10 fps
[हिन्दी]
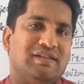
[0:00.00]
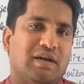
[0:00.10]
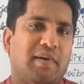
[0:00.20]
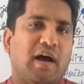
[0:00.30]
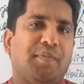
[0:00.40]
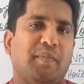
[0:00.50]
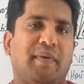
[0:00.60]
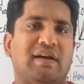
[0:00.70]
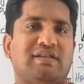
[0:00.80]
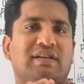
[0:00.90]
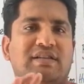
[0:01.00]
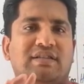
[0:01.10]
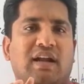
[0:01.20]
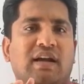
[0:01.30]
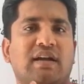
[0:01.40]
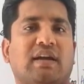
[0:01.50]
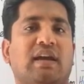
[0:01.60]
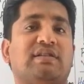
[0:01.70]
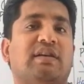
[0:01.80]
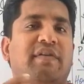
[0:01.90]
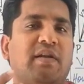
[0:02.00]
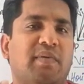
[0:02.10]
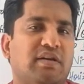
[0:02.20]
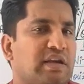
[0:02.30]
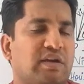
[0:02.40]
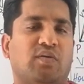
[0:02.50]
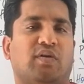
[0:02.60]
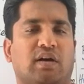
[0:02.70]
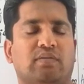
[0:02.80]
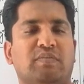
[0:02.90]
जब आपके पास इस तरह का केस अवेलेबल नहीं होगा